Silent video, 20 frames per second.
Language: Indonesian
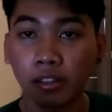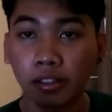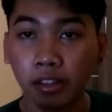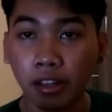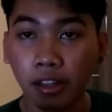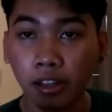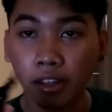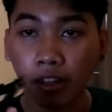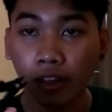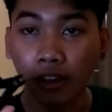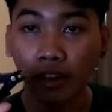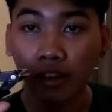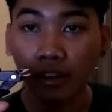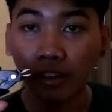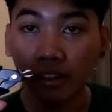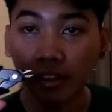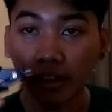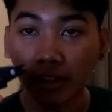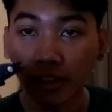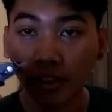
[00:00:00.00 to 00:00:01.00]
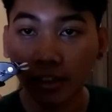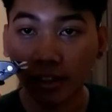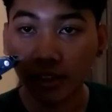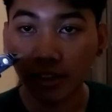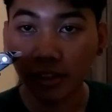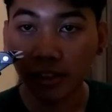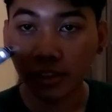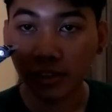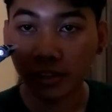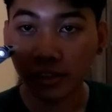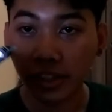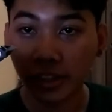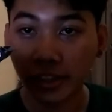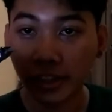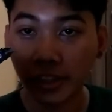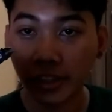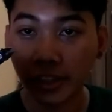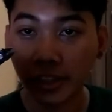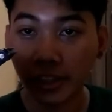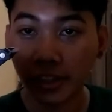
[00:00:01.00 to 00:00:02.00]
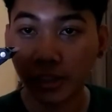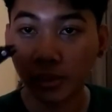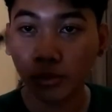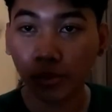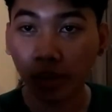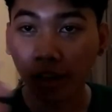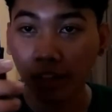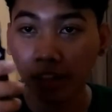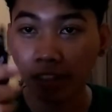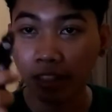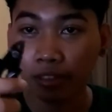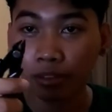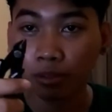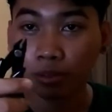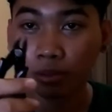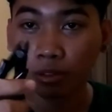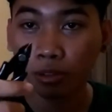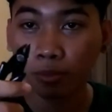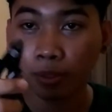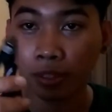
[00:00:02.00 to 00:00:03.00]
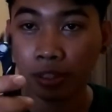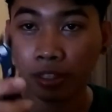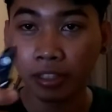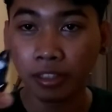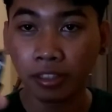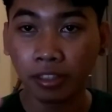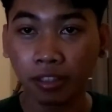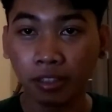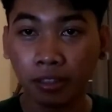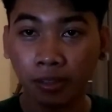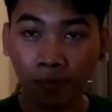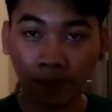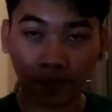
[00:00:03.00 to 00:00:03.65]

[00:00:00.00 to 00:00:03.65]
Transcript: Nah, jadi gunanya itu seperti ini.